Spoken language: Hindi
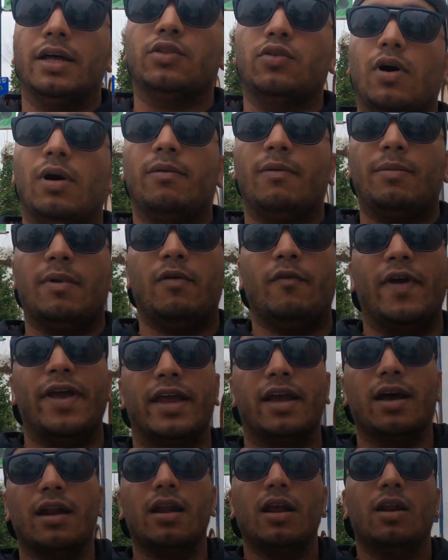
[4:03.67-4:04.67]
या तो आप अपना
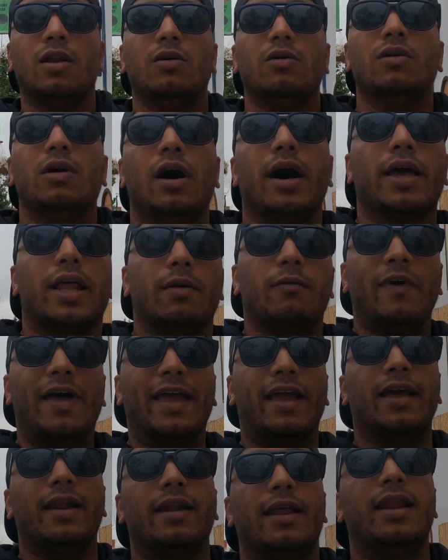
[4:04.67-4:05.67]
व्हीकल ले लो अगर आप
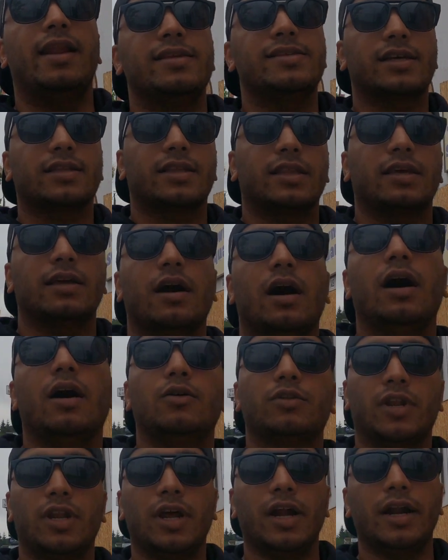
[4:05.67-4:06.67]
व्हीकल नहीं ले सकते
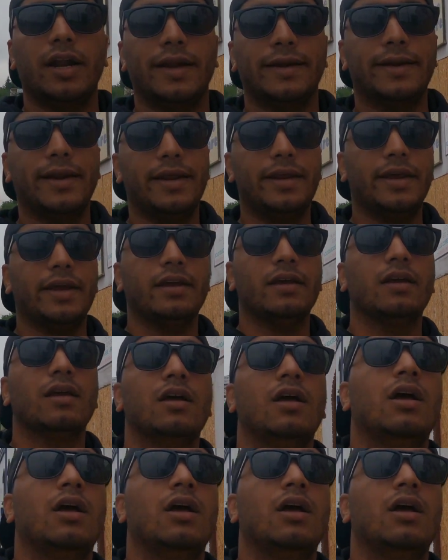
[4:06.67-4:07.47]
उतनी अर्निंग नहीं है